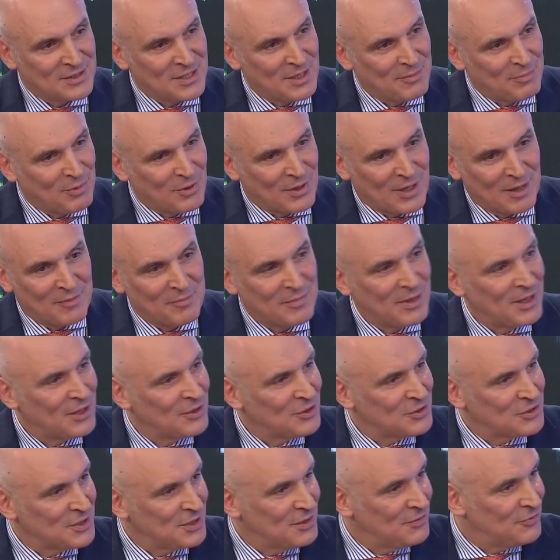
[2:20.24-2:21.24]
cepos
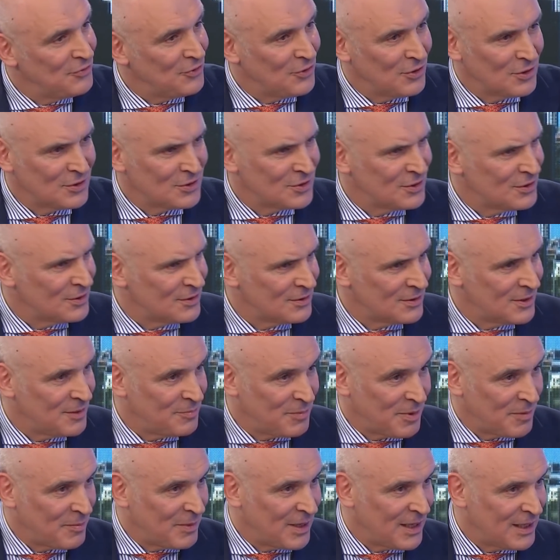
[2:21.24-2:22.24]
cambiarios y defaults, ¿no?
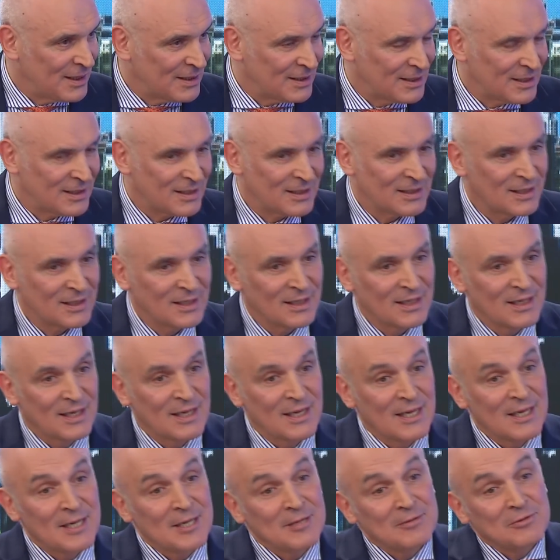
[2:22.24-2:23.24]
Es permanente.
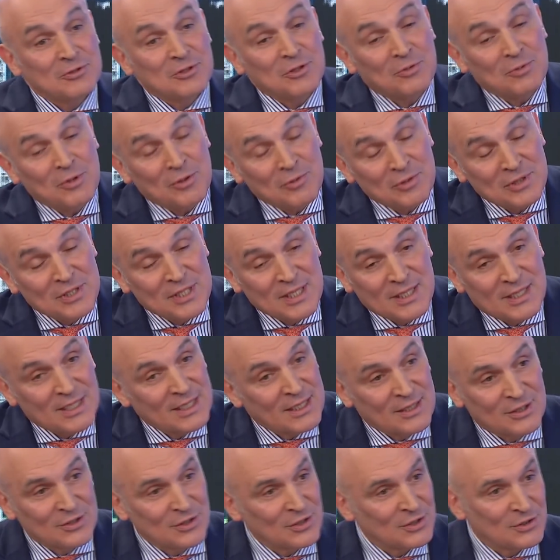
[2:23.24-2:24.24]
Yo vuelvo a
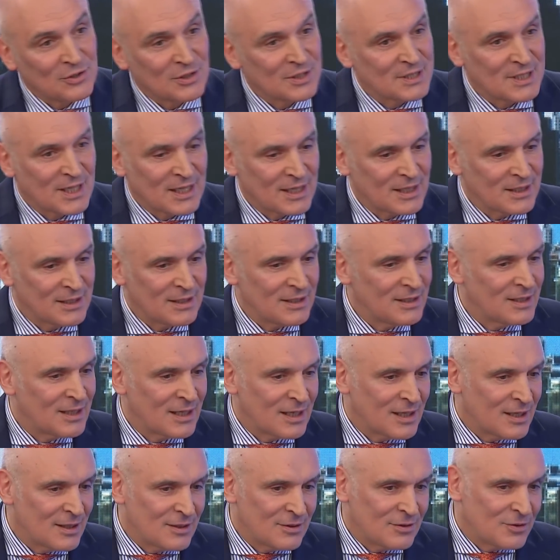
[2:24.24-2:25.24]
insistir, yo creo que si
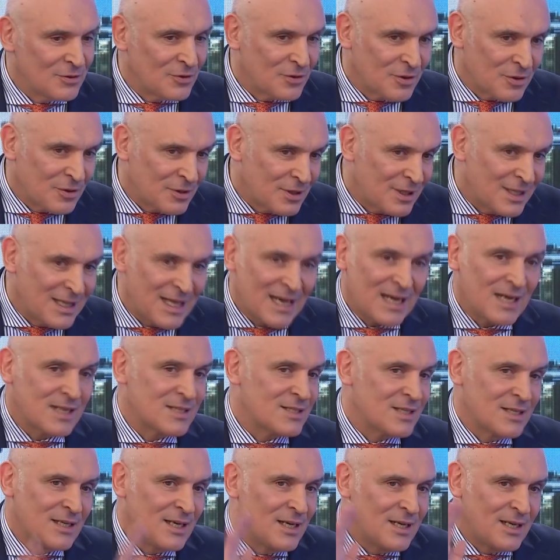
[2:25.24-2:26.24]
Argentina no da la
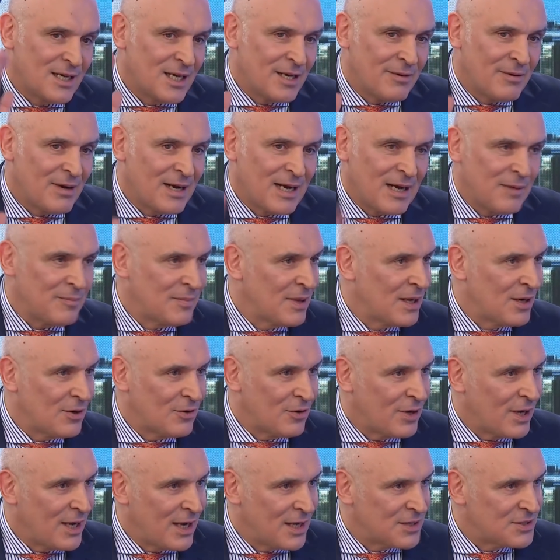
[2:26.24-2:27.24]
señal de que va a cambiar
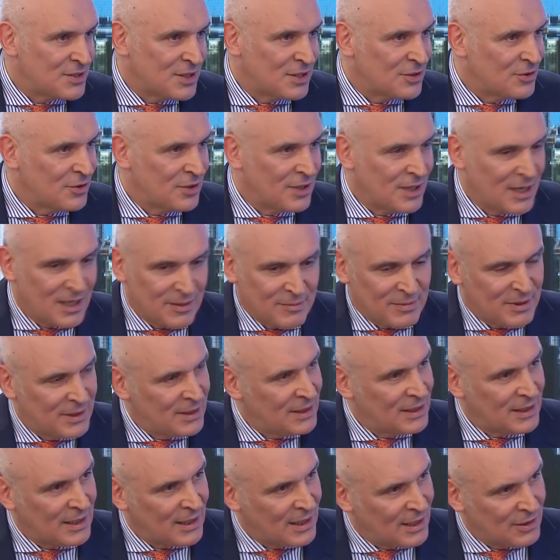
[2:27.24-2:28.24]
lo que hace
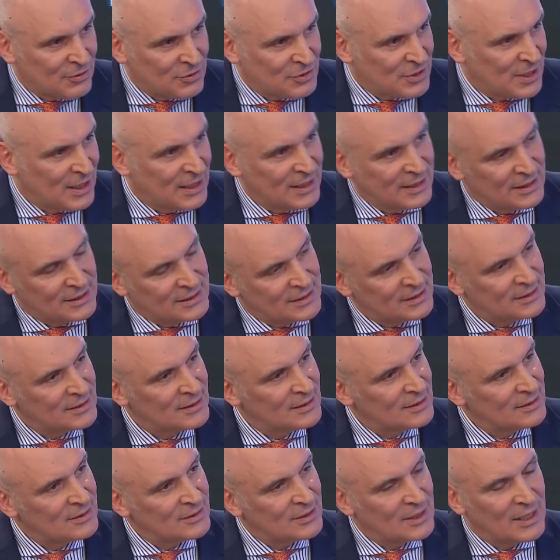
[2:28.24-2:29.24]
históricamente, acá no salís.
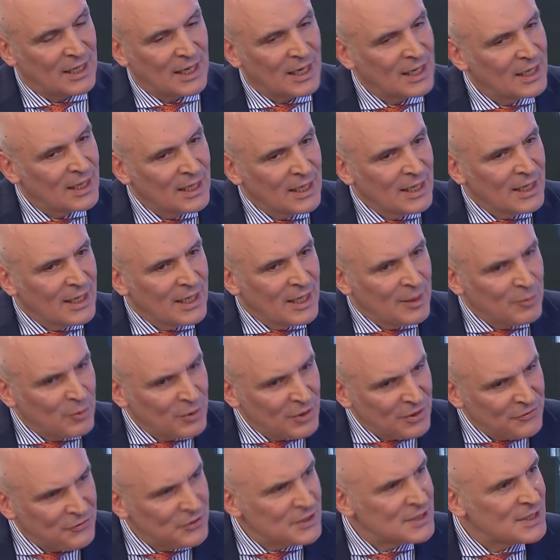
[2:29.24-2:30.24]
O sea, es
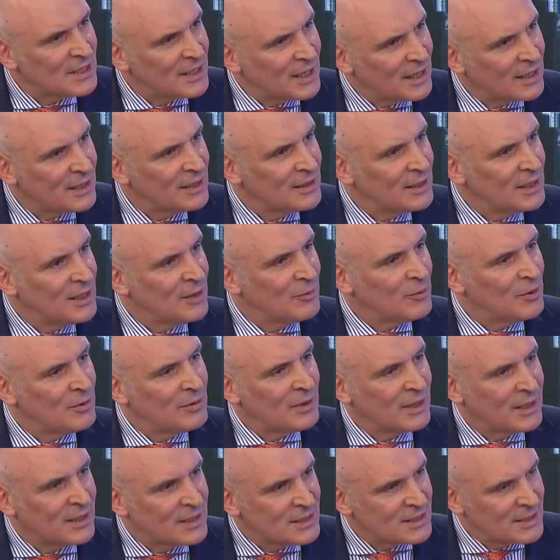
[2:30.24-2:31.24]
muy difícil que Argentina
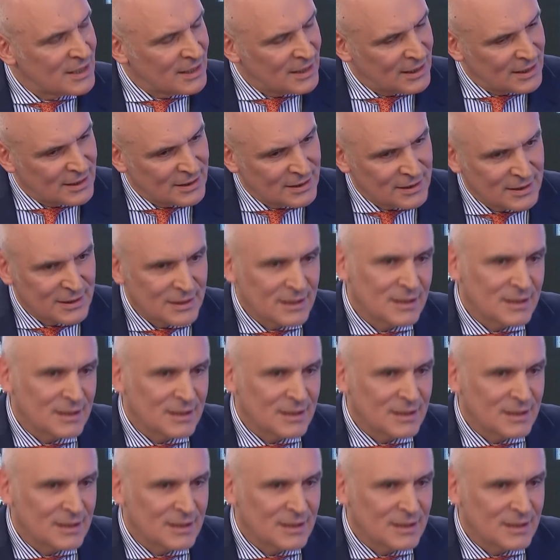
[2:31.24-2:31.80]
vuelva a crecer